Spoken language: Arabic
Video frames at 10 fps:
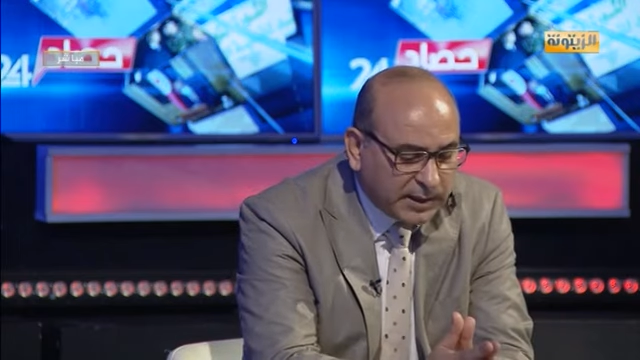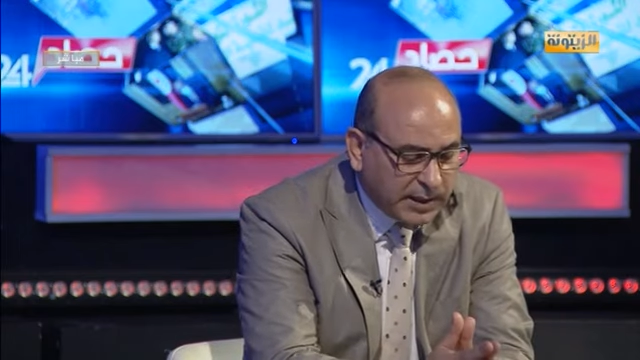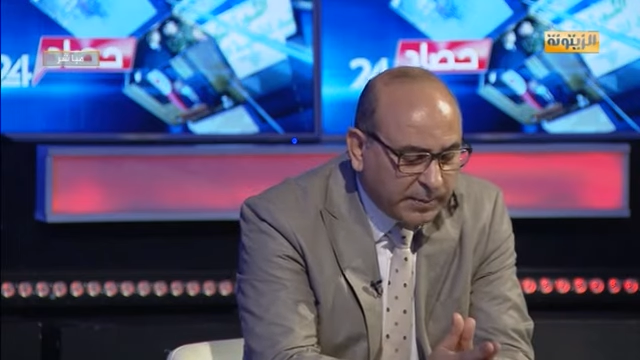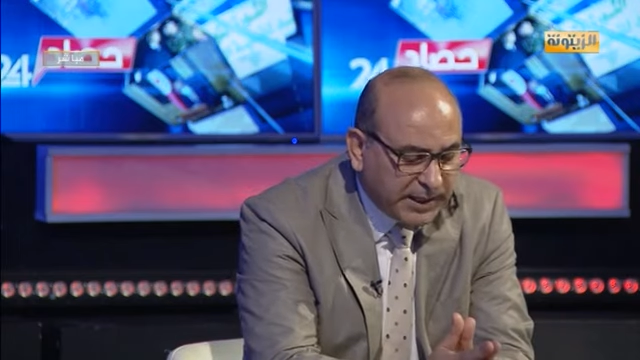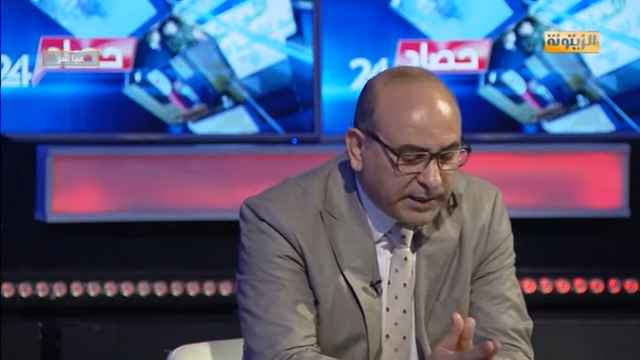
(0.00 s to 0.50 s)

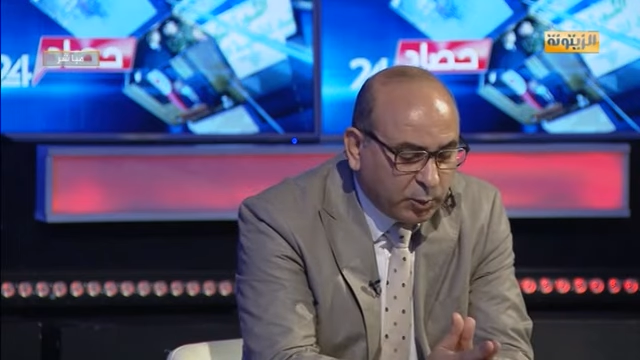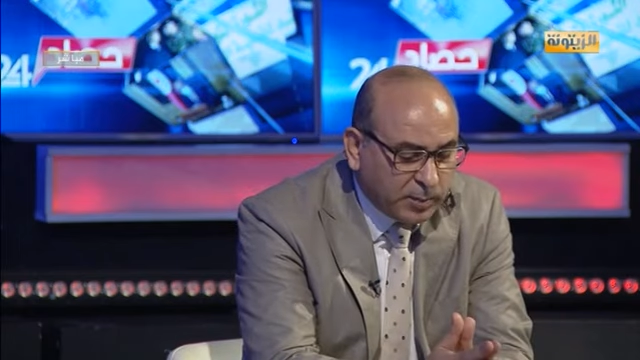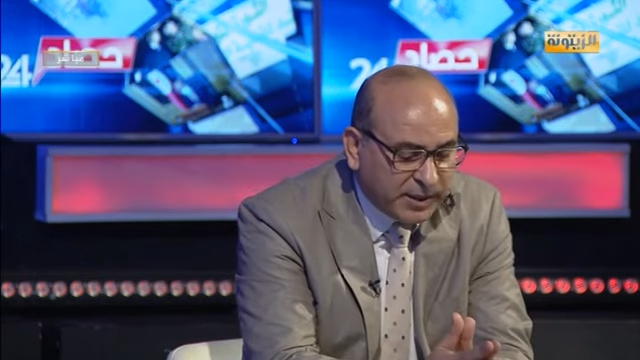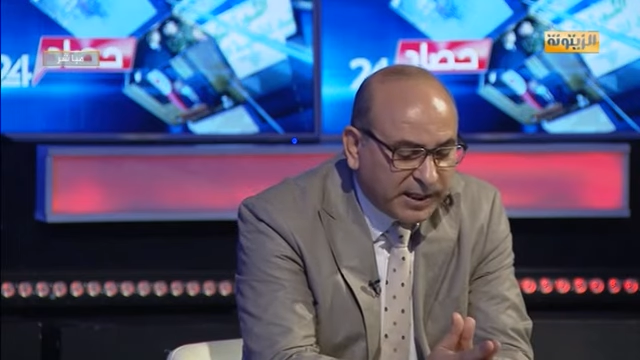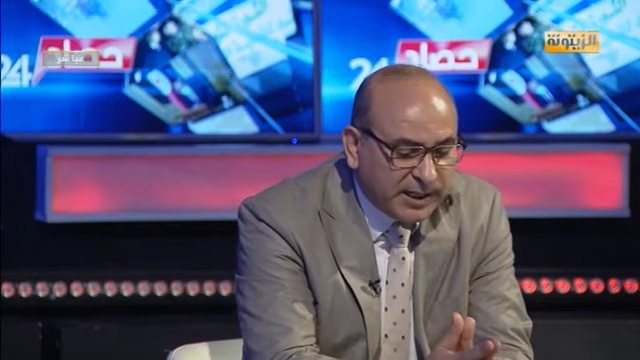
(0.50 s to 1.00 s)

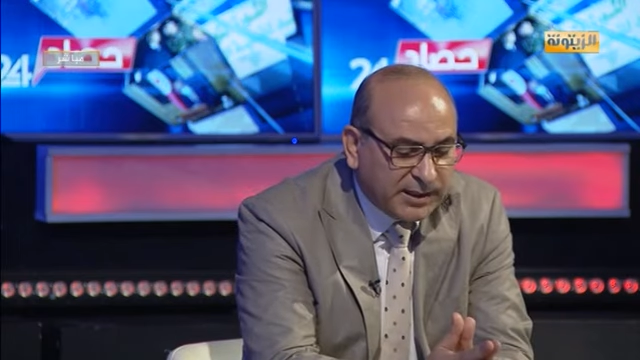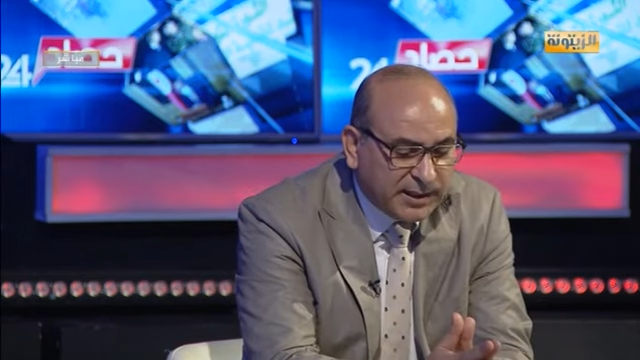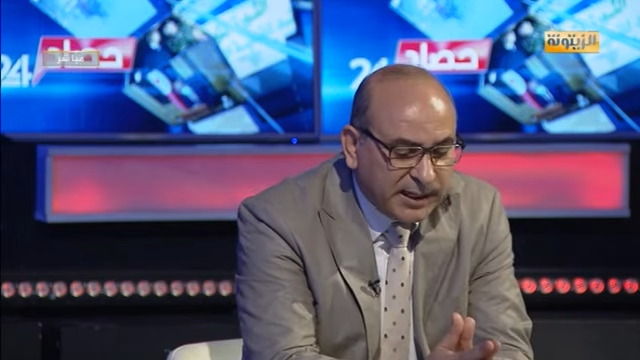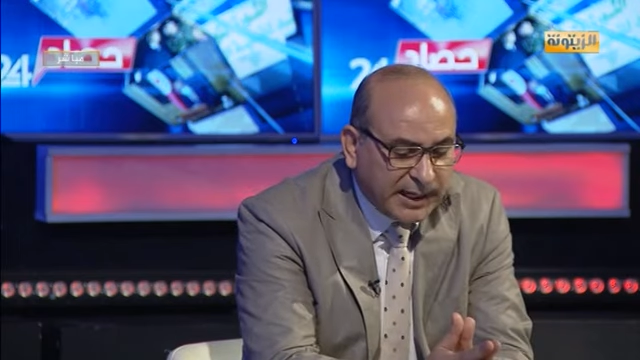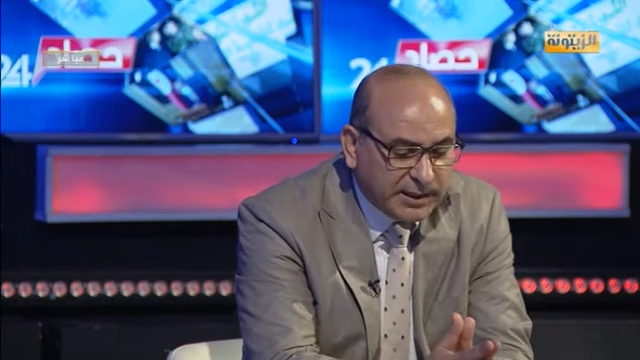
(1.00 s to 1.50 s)
خطاباته ومن خلال
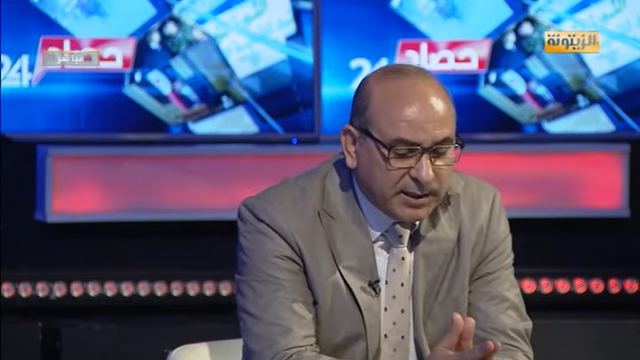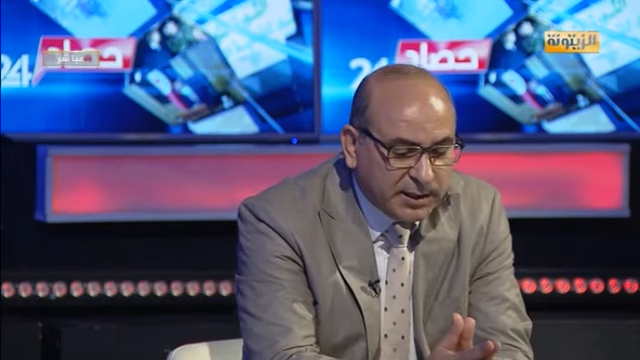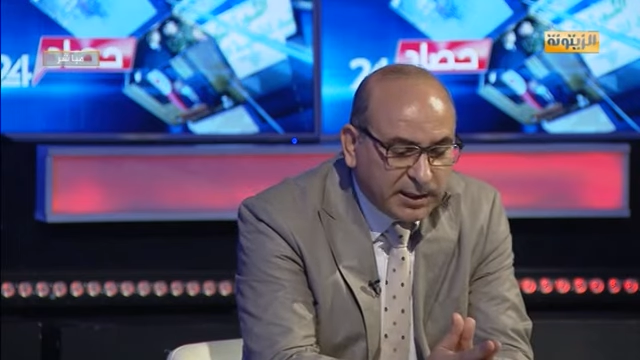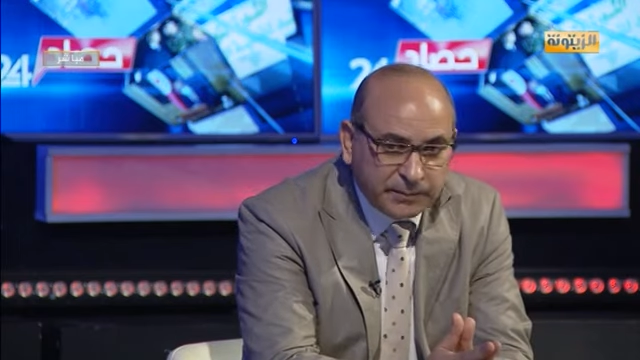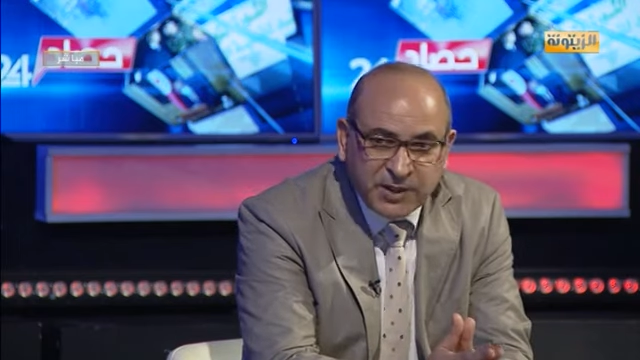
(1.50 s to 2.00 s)

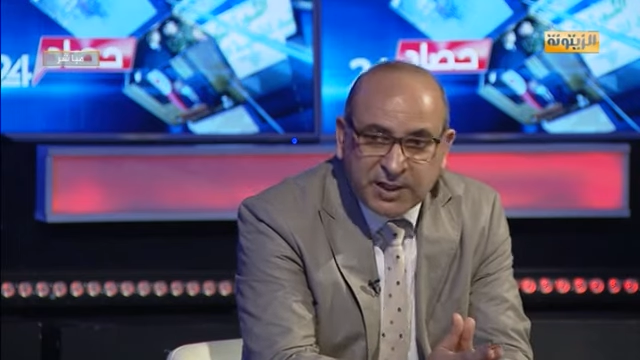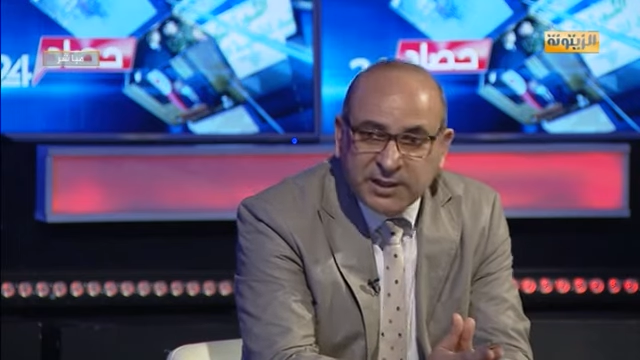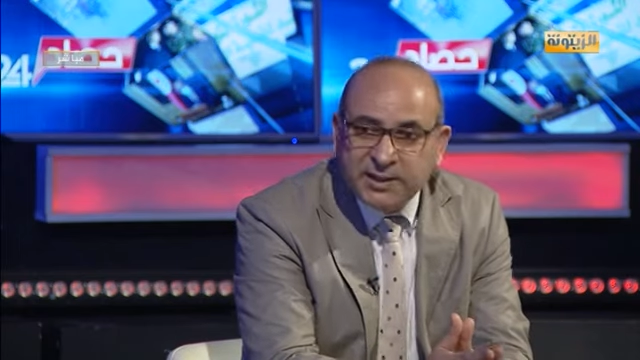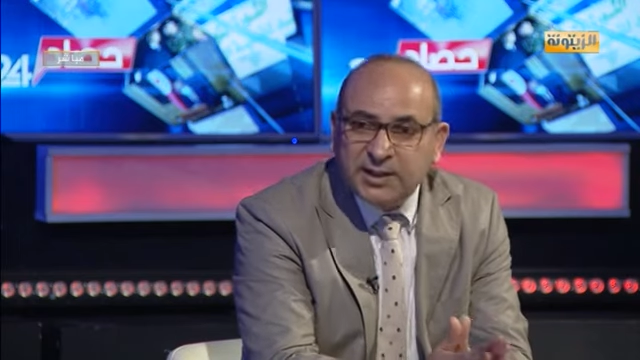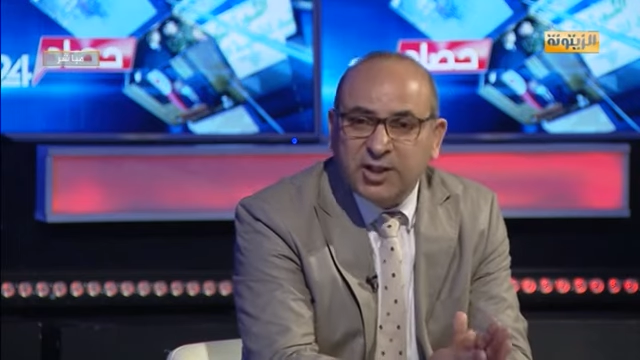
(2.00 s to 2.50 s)
تصريحاته
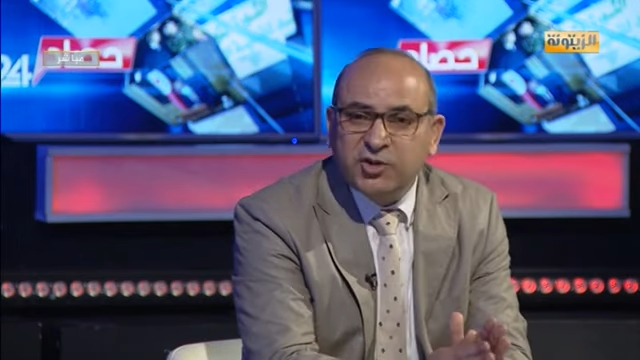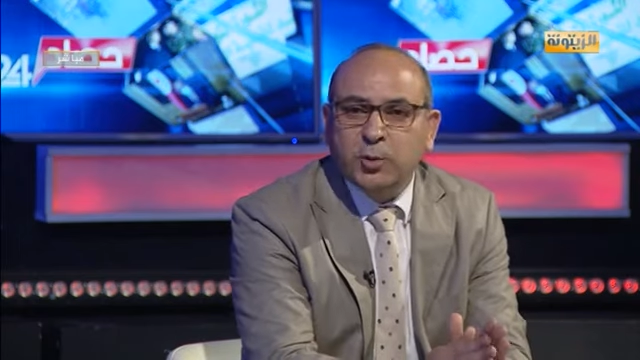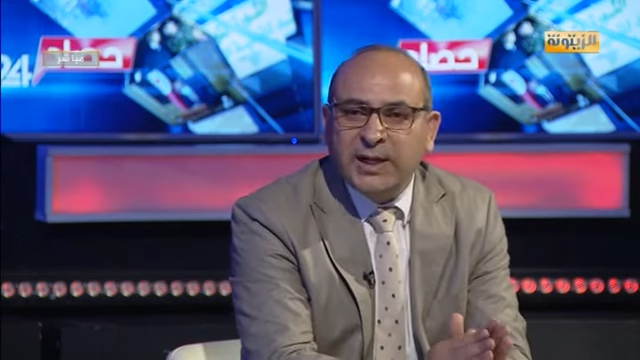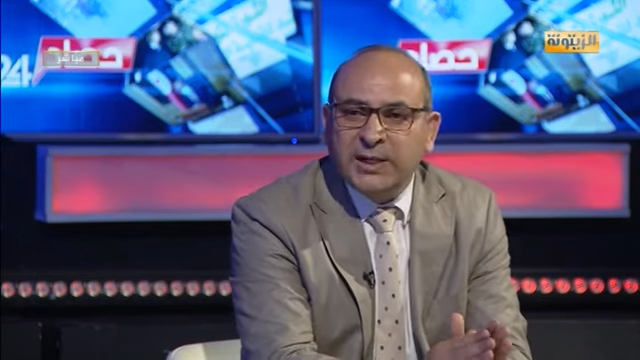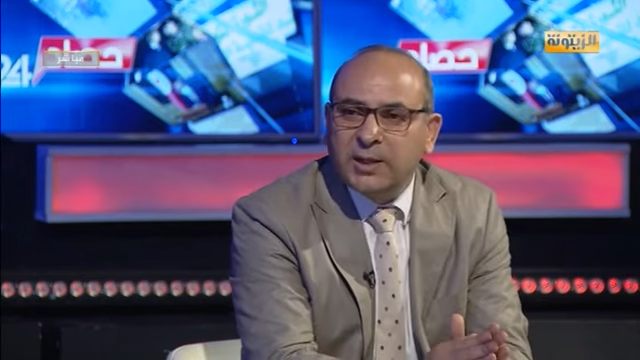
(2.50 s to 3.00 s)
ستجد